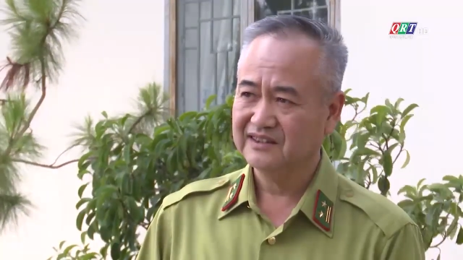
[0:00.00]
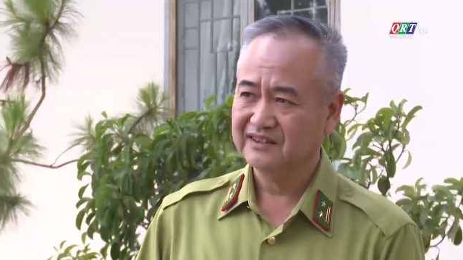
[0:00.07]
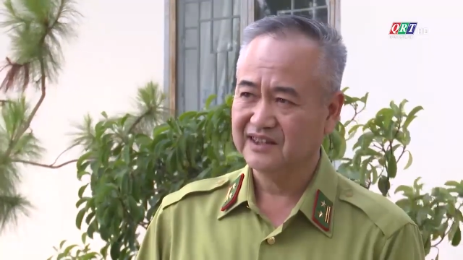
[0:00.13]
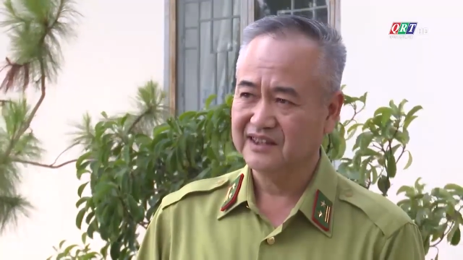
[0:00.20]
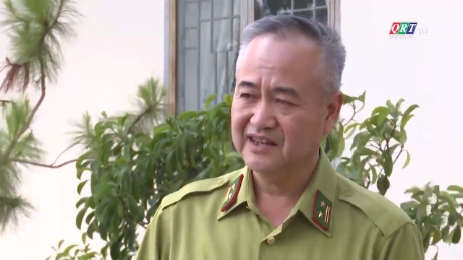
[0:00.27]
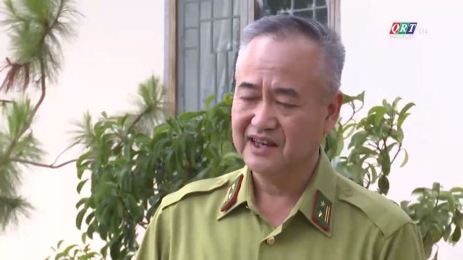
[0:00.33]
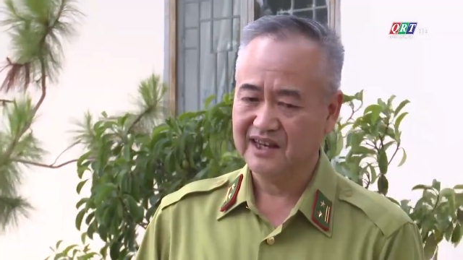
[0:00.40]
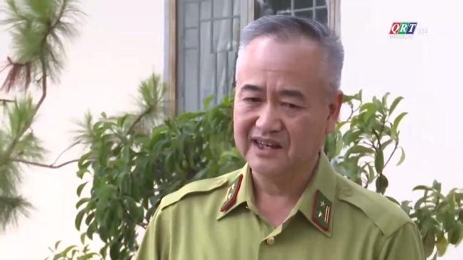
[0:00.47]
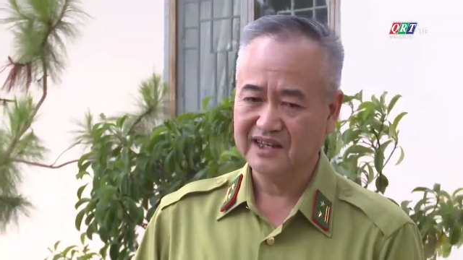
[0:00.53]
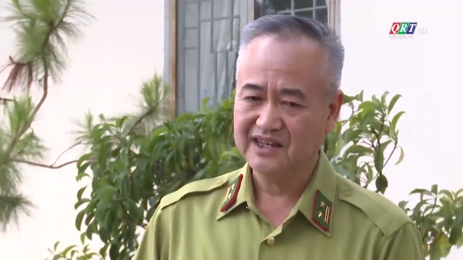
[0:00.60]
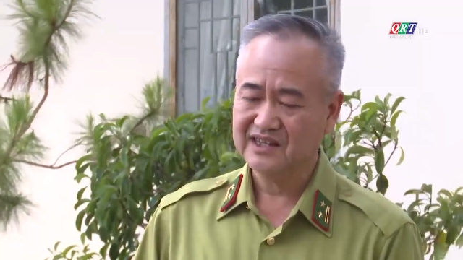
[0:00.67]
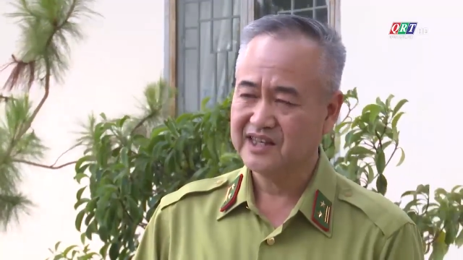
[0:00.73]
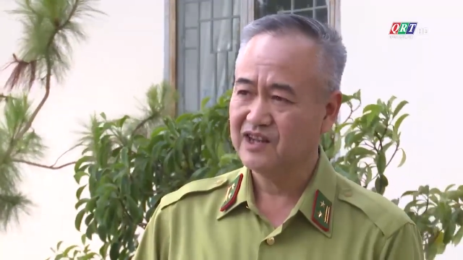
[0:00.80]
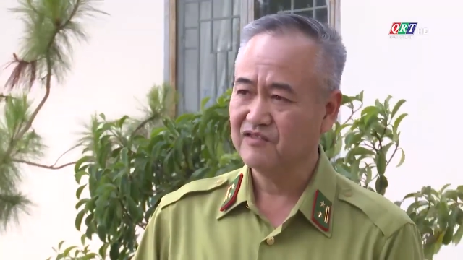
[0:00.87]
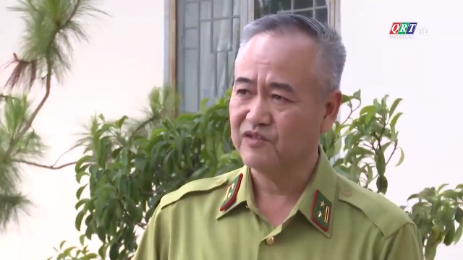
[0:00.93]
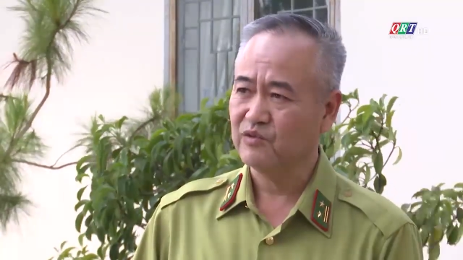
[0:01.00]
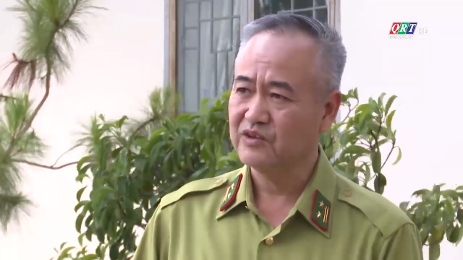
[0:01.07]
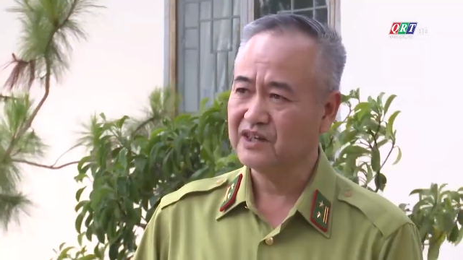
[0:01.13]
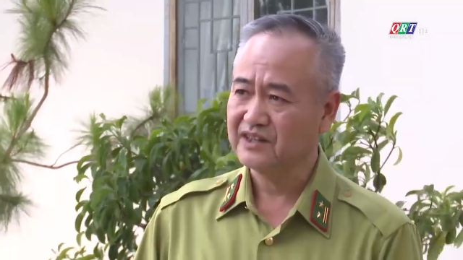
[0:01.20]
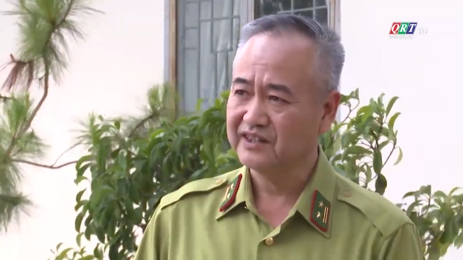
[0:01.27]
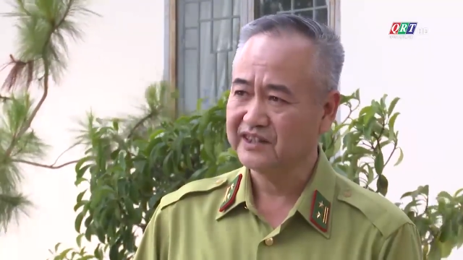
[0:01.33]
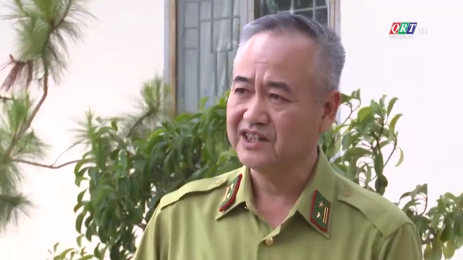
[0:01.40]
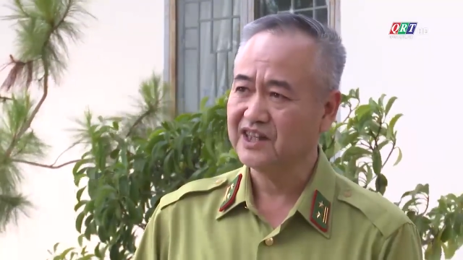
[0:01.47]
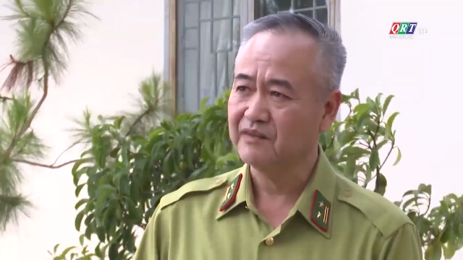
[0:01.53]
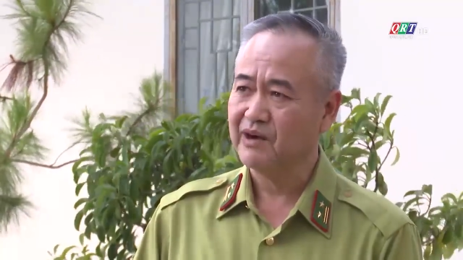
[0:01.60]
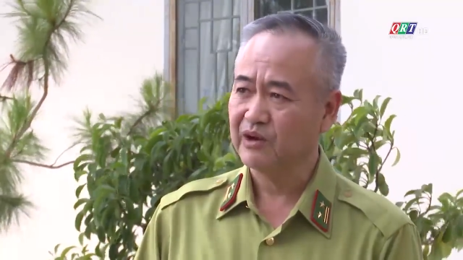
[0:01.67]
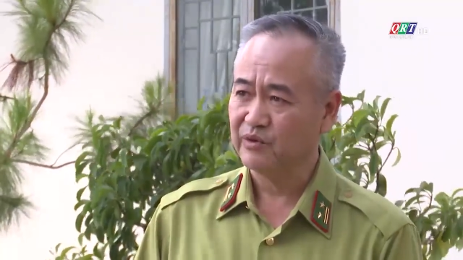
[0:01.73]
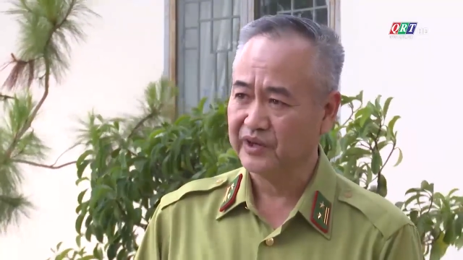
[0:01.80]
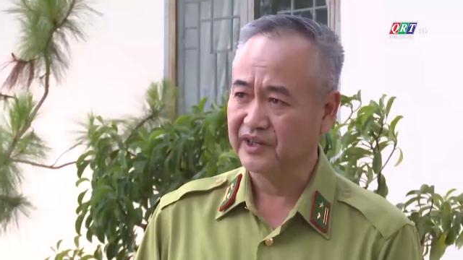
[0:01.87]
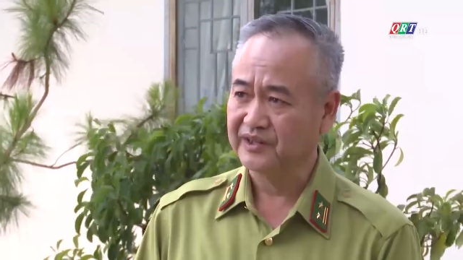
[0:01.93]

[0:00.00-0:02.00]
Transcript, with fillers: tỷ lệ cái che phủ rừng trên địa bàn huyện.